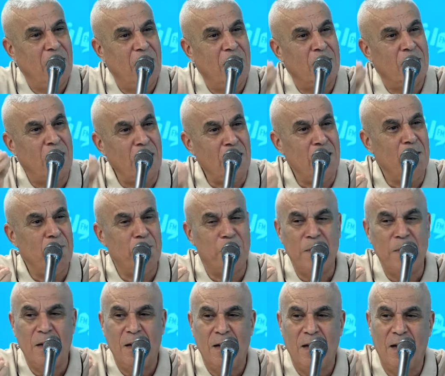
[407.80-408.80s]
الطيب
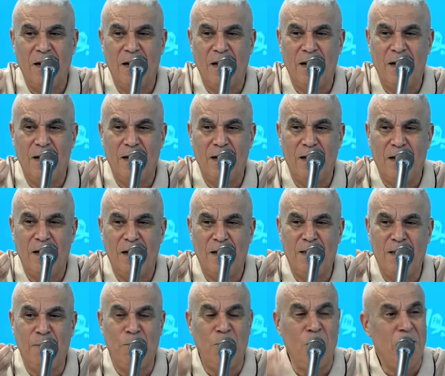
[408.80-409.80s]

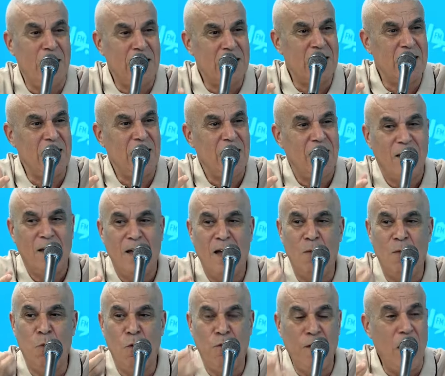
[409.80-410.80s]
الدبلوماسي
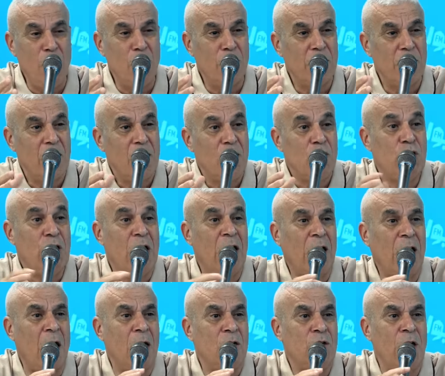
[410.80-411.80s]
المفاوض
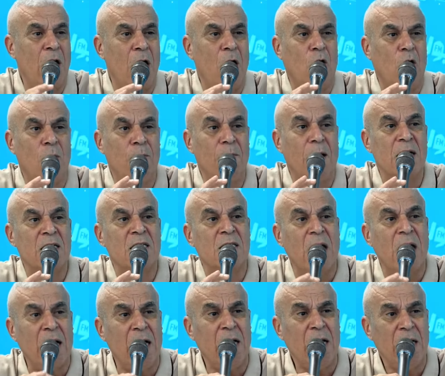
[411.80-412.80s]
جاك جاءكم
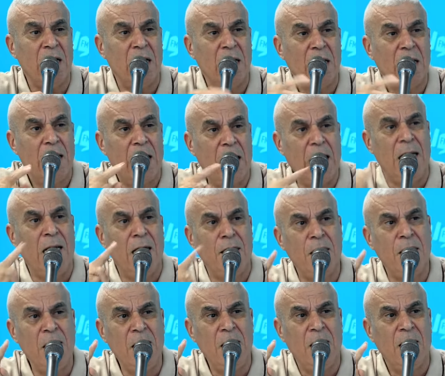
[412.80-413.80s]
الصقر
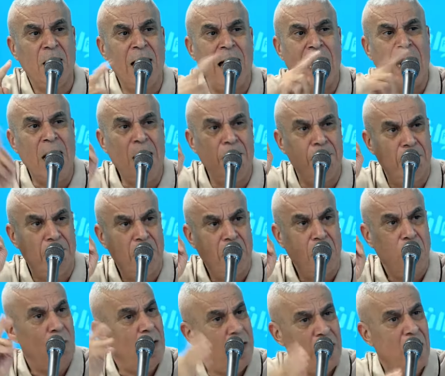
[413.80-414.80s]
الذي لا يرحم
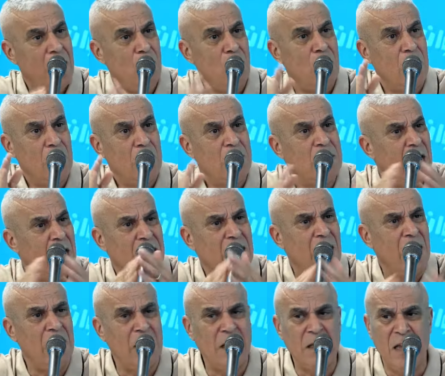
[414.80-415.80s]
وهذا هو
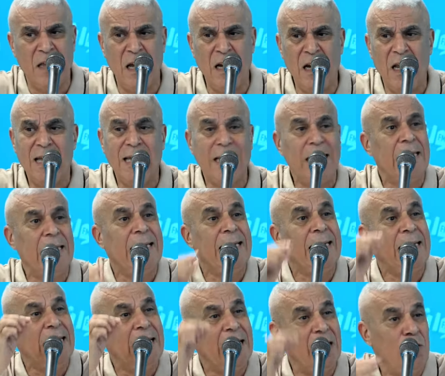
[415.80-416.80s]
سيختار القتال
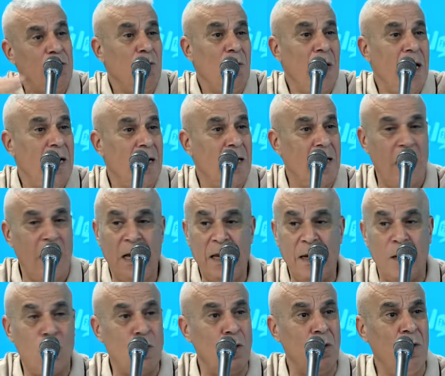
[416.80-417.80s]
شو قال قال
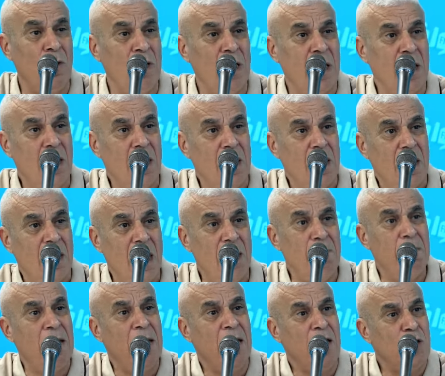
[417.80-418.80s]
احنا كل
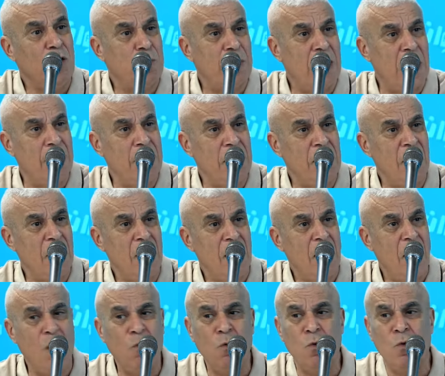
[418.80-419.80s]
اما نعيش بكرامتنا او